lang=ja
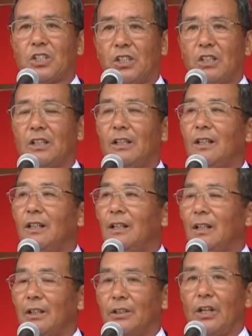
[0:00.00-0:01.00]
し
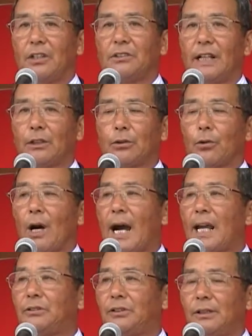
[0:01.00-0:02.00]
リーフレットの
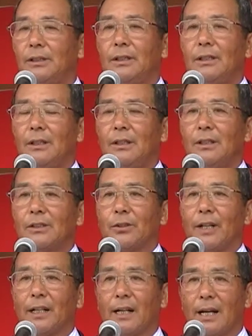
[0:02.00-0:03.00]
配布そ
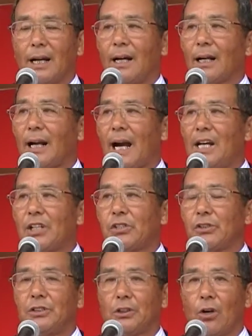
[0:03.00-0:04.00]
れから改
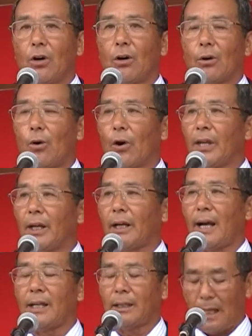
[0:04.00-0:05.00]
修にと後援
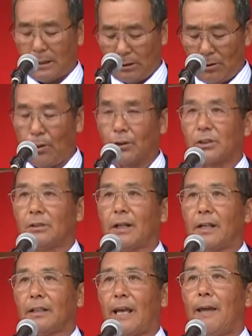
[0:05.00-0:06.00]
会活動を続
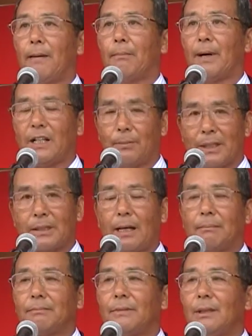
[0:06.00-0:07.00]
けてまいりました
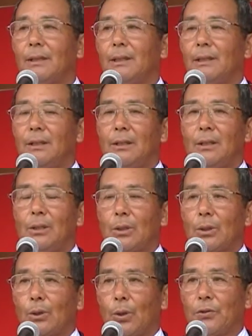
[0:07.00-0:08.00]

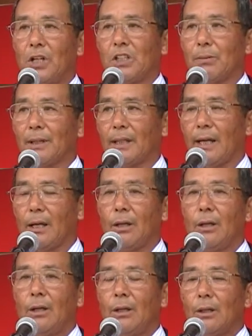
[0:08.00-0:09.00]
今日まで
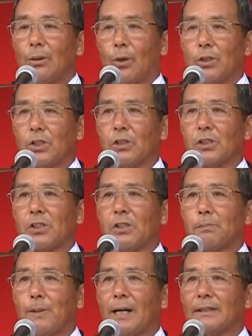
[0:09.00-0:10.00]
50
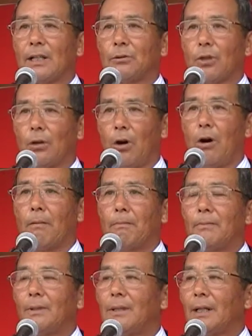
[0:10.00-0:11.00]
数パーセントの
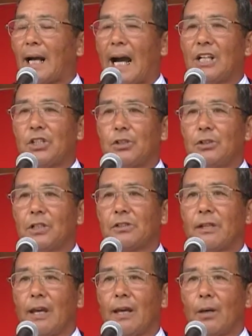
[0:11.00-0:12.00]
回収
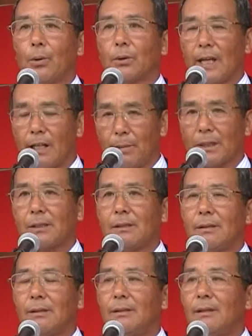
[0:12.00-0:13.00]
率でございます
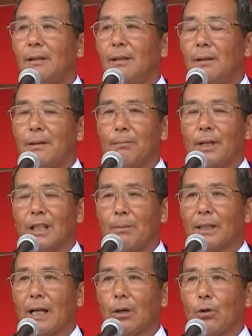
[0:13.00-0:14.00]
まだ
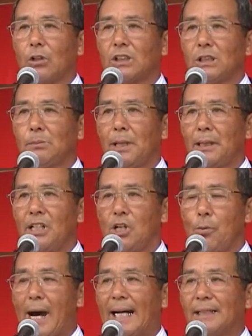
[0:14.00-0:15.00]
まだ告示案に
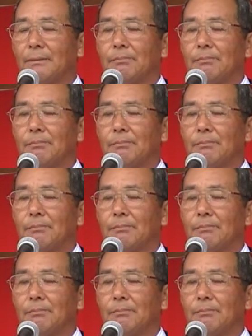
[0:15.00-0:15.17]
は